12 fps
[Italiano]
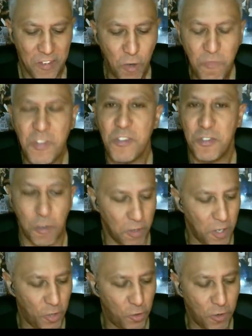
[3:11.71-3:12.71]
si
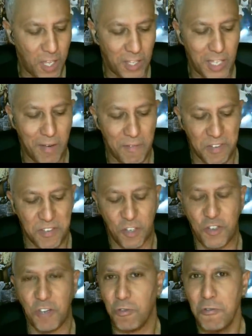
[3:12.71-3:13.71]
convinsero che ciò che andava
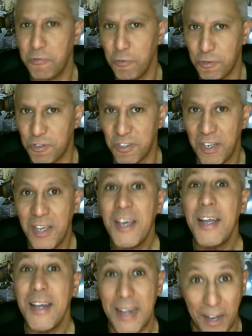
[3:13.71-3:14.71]
festeggiato non fosse
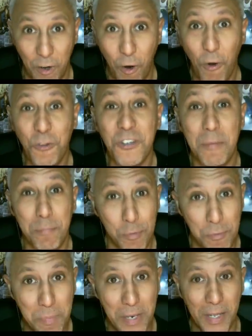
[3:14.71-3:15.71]
la cosa
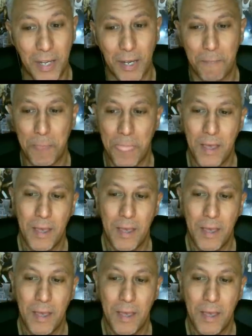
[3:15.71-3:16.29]
pubblica,